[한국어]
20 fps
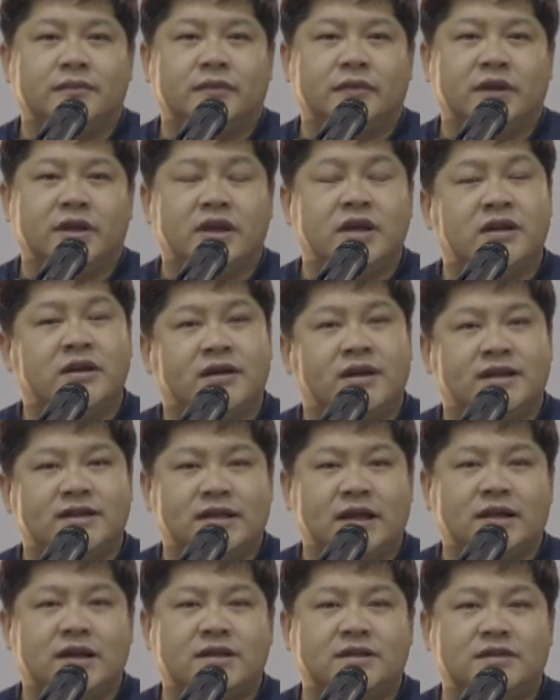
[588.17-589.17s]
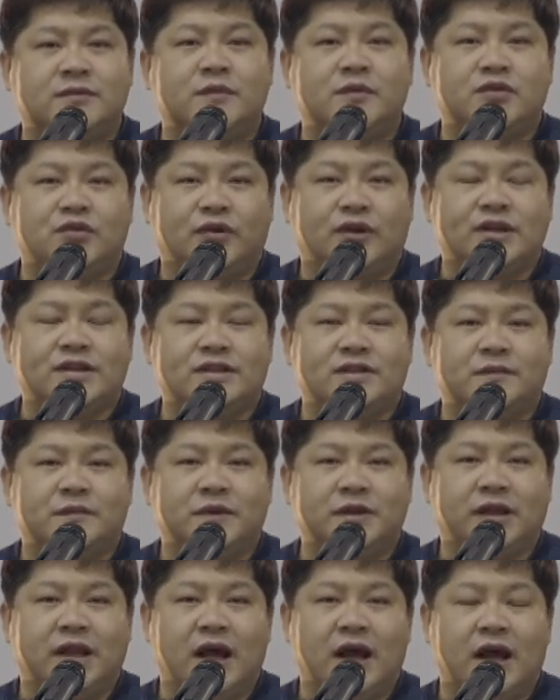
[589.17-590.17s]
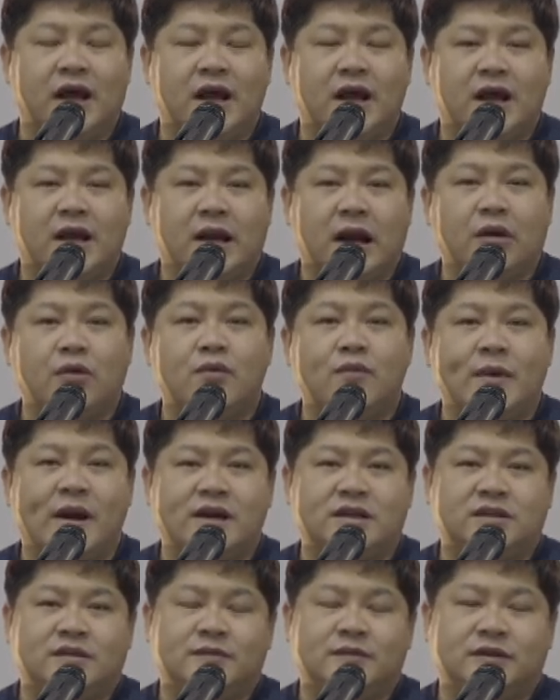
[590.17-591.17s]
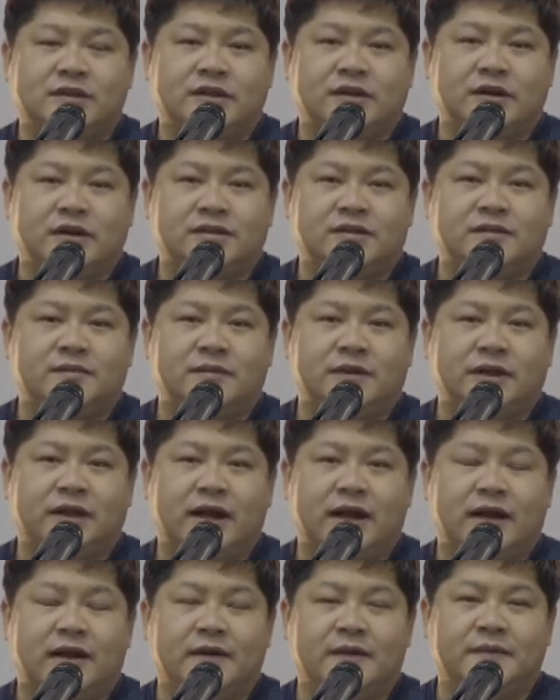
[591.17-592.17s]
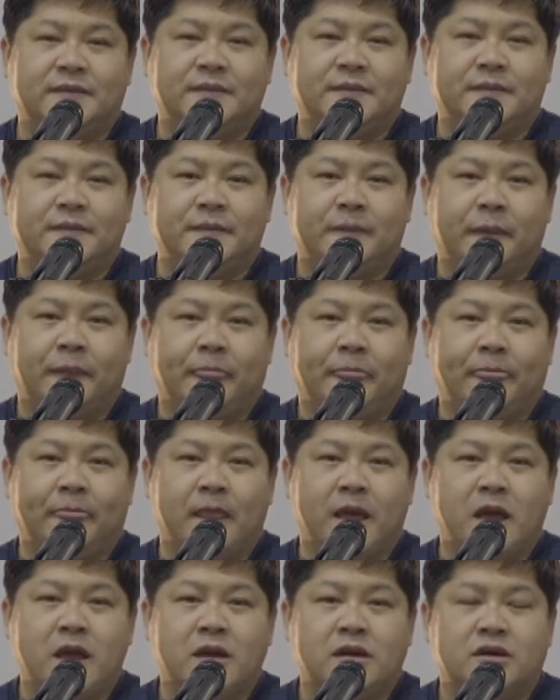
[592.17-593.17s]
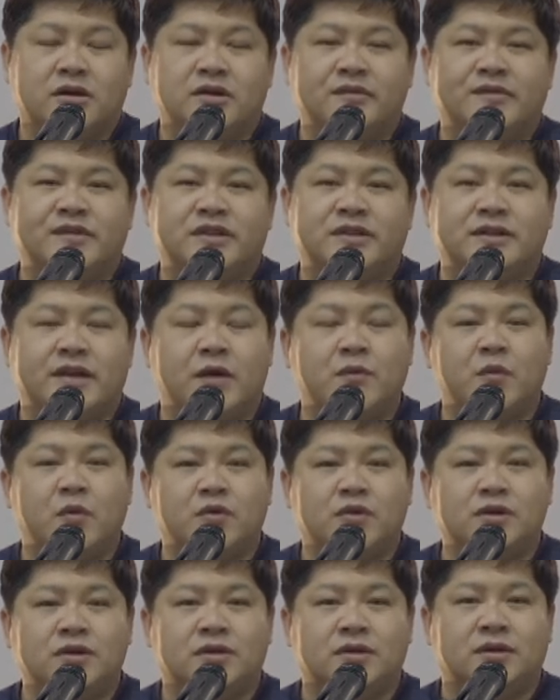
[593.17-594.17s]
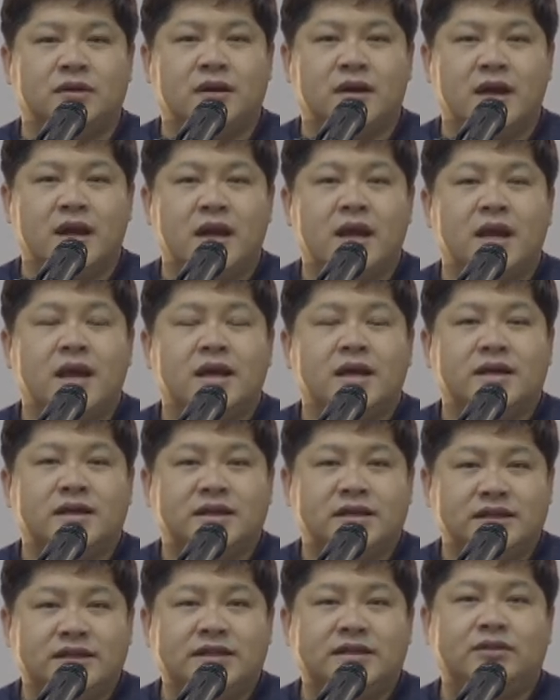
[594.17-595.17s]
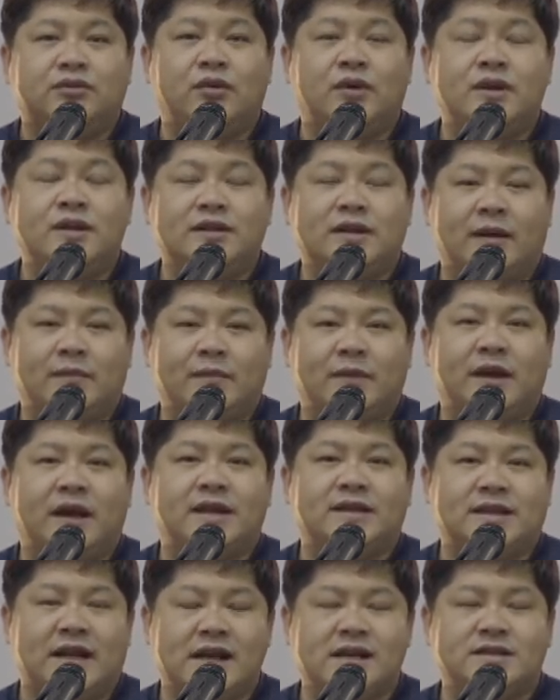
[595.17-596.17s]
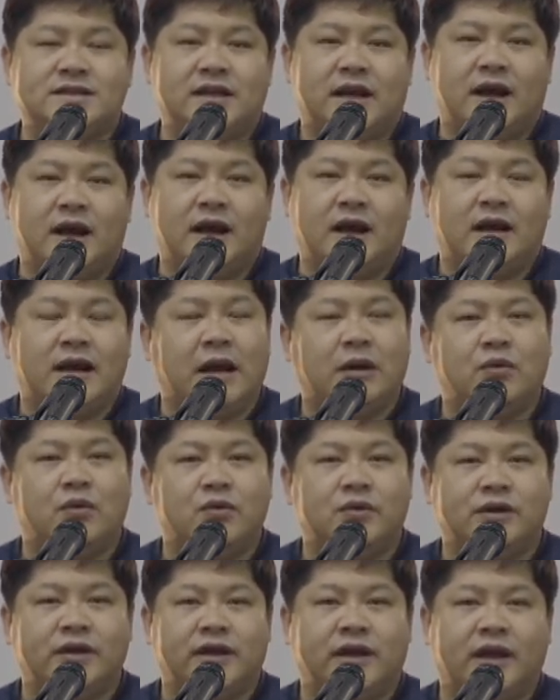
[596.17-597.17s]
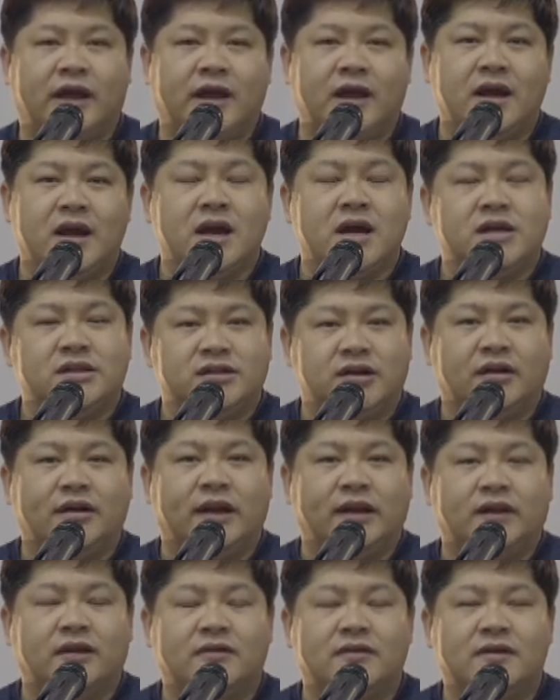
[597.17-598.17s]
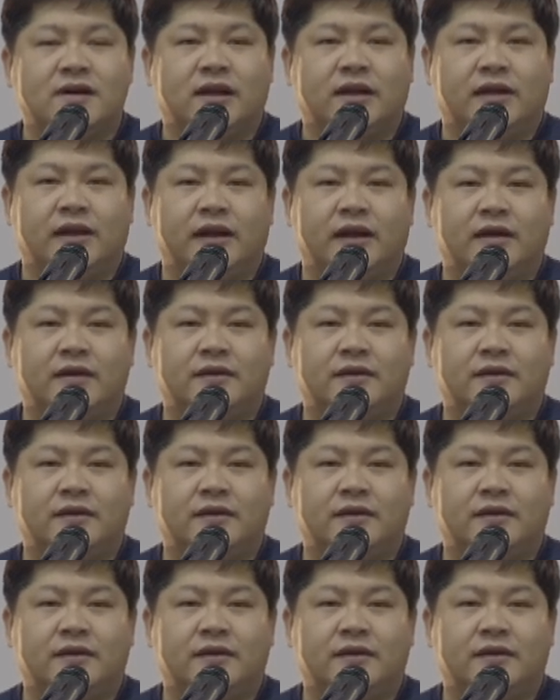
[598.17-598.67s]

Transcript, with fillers: 이렇게 살았으면 좋겠습니다. 라고 말씀을 드렸습니다. 그러면서 제목을 그리스도인답게 살자라고 그렇게 전했던 것 같아요.